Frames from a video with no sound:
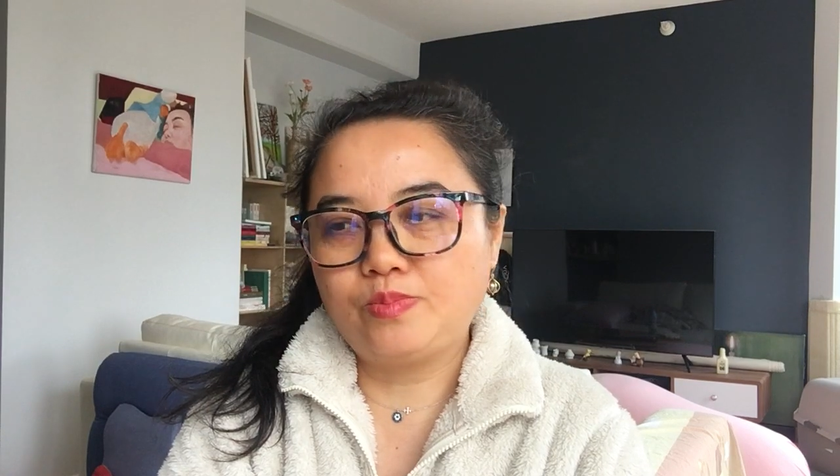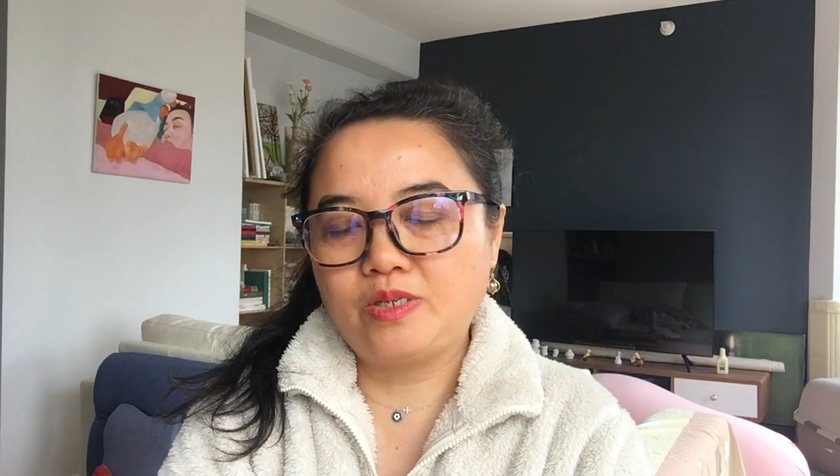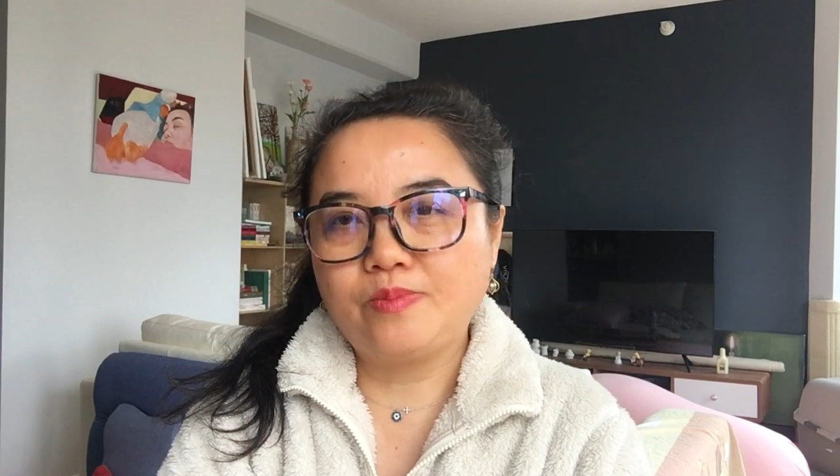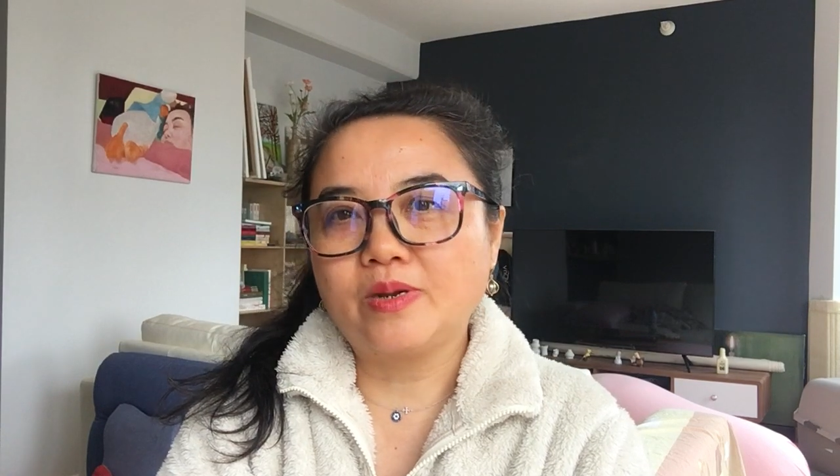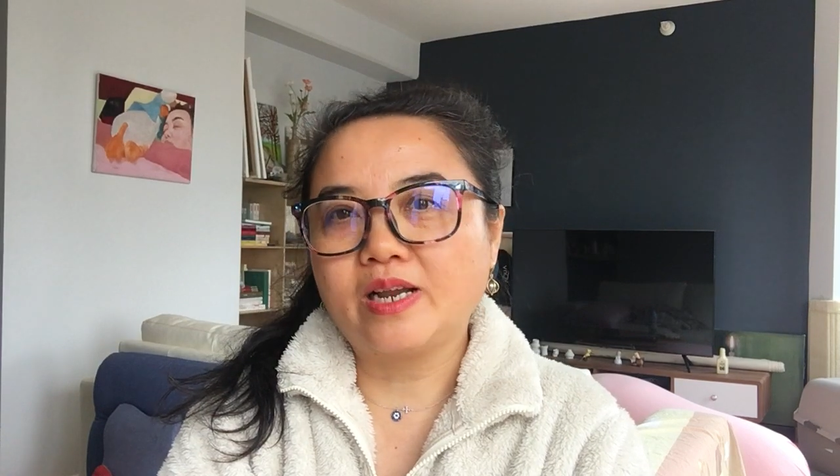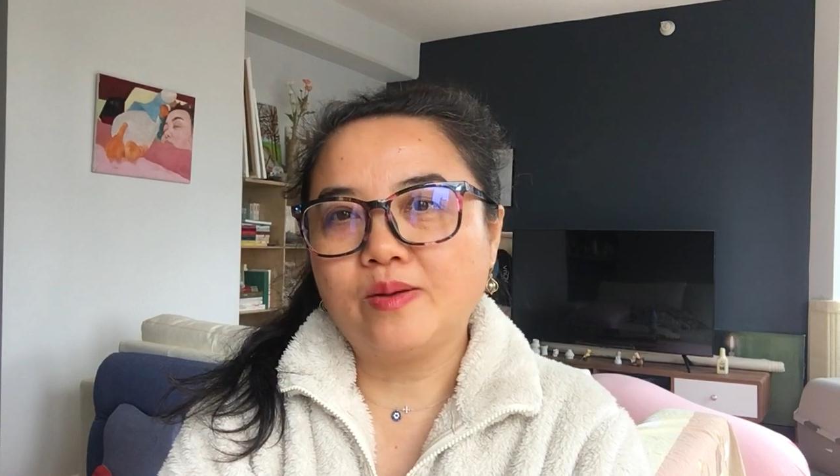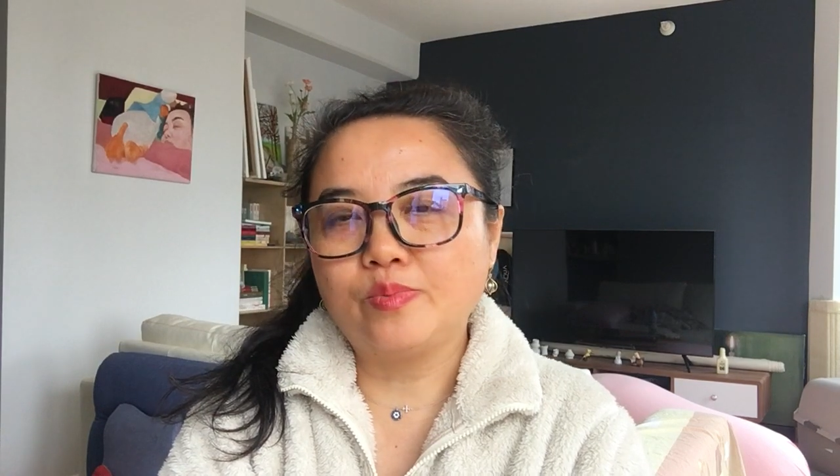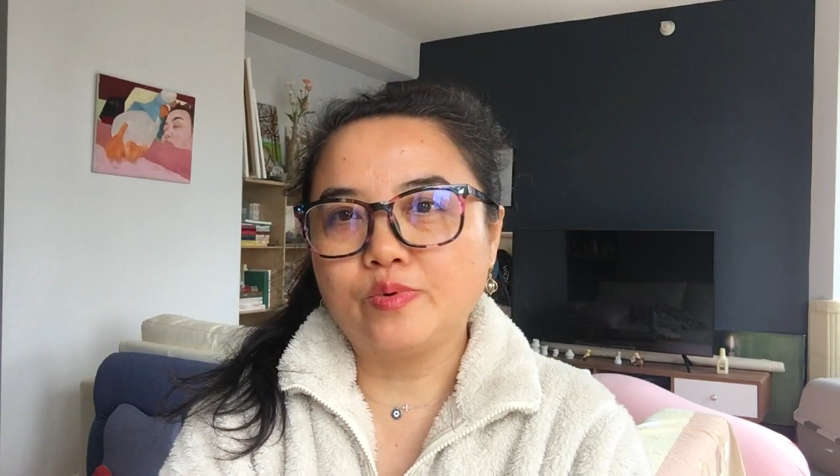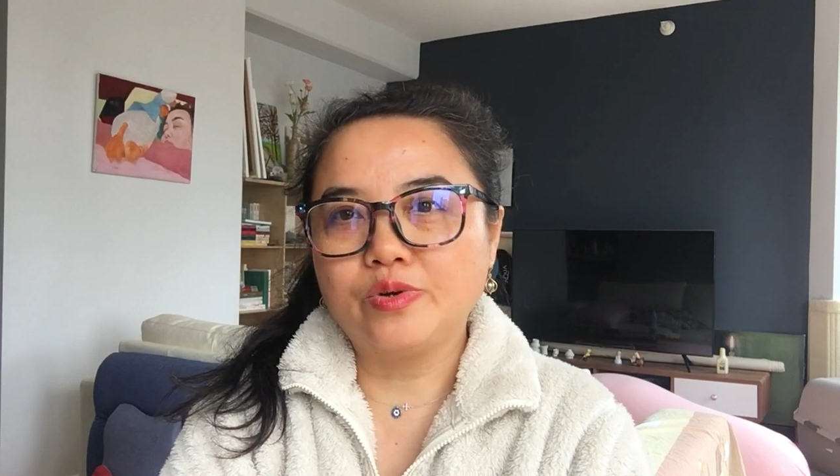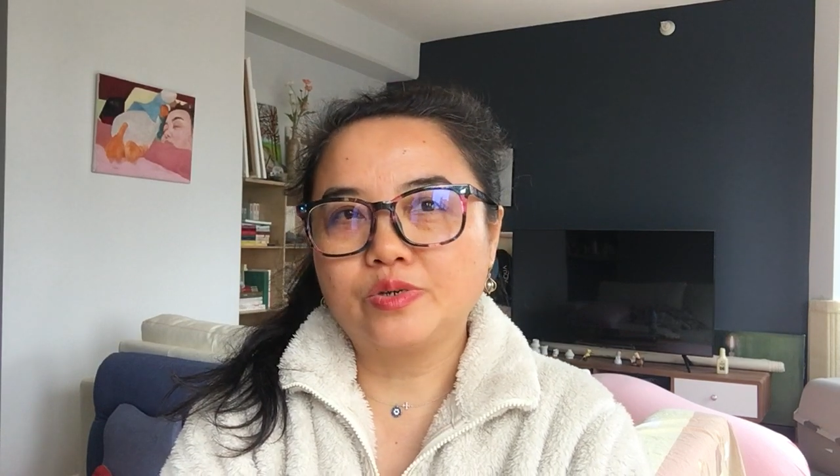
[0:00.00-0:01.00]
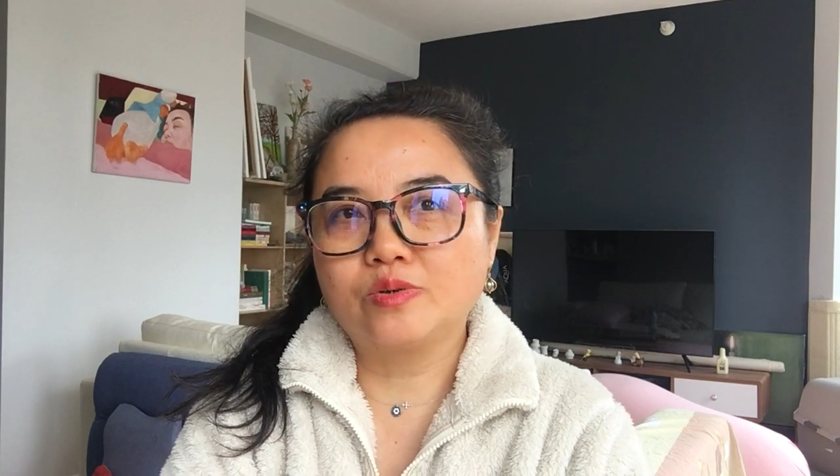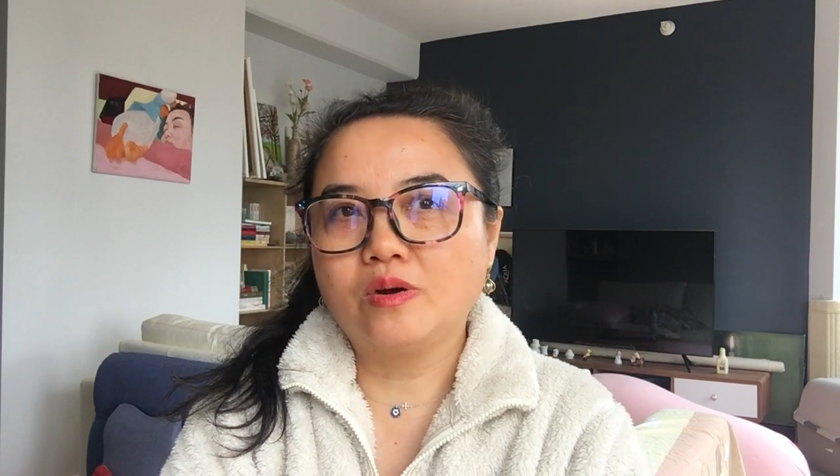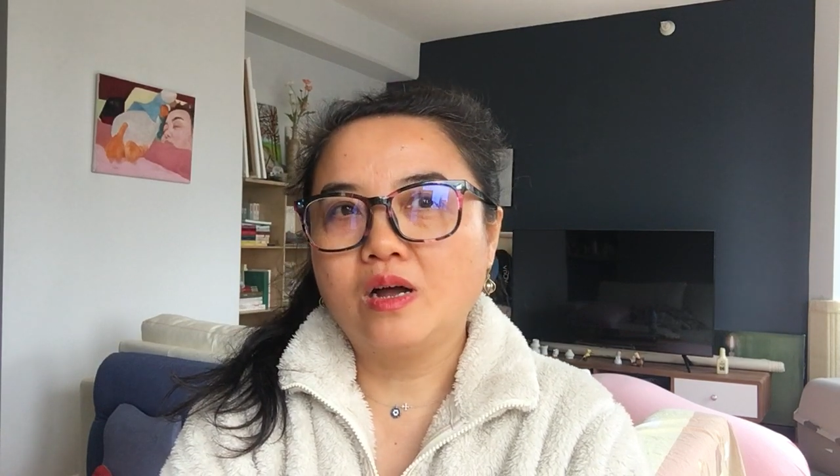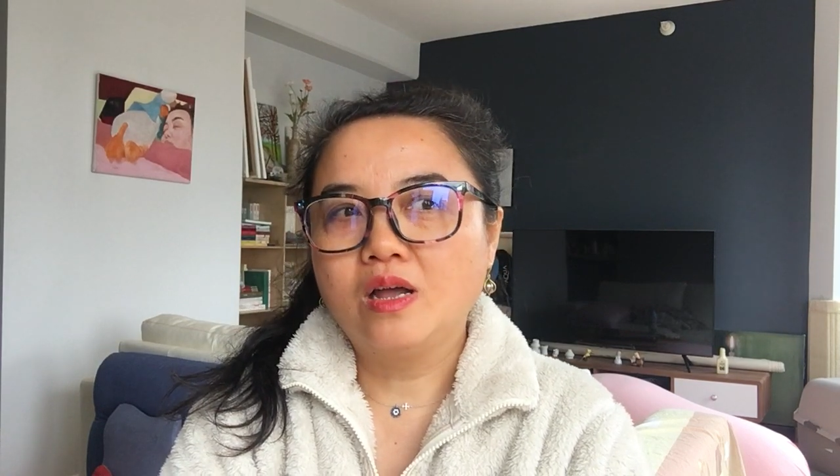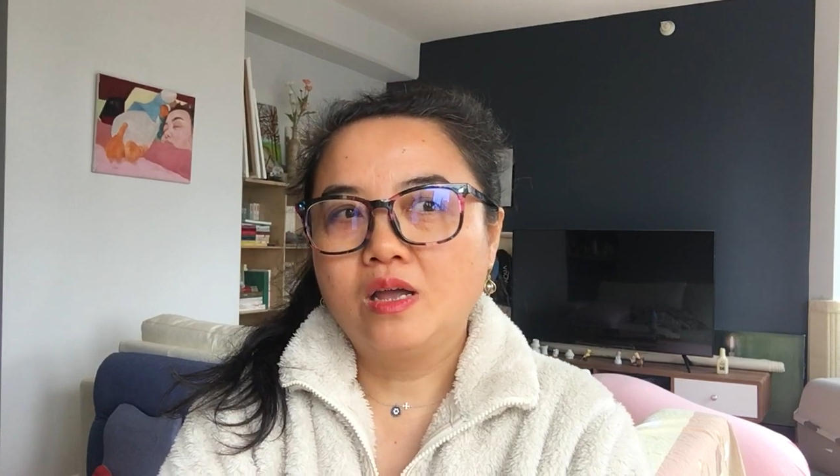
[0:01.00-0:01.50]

基本上不会说，